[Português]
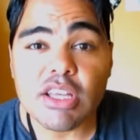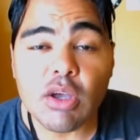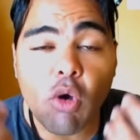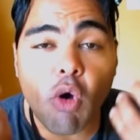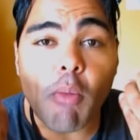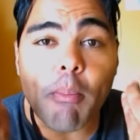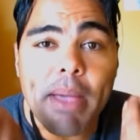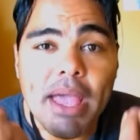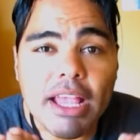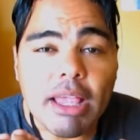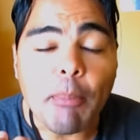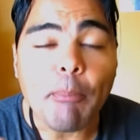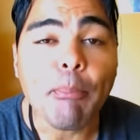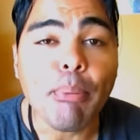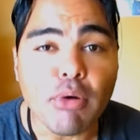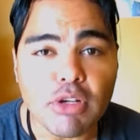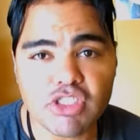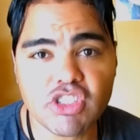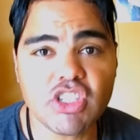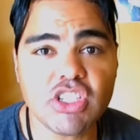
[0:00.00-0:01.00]
Como é que
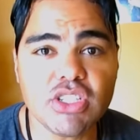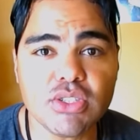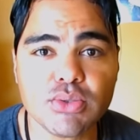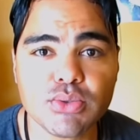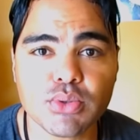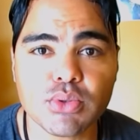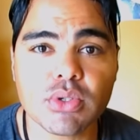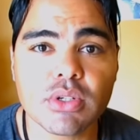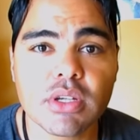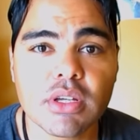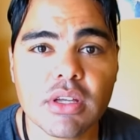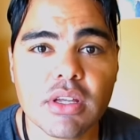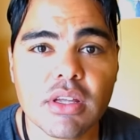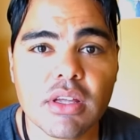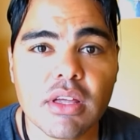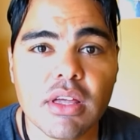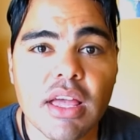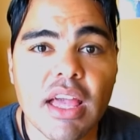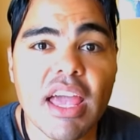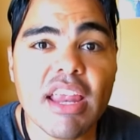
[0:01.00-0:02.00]
pode isso?
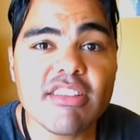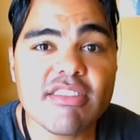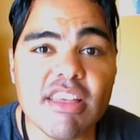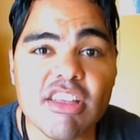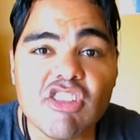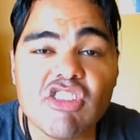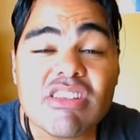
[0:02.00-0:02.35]
Eles nem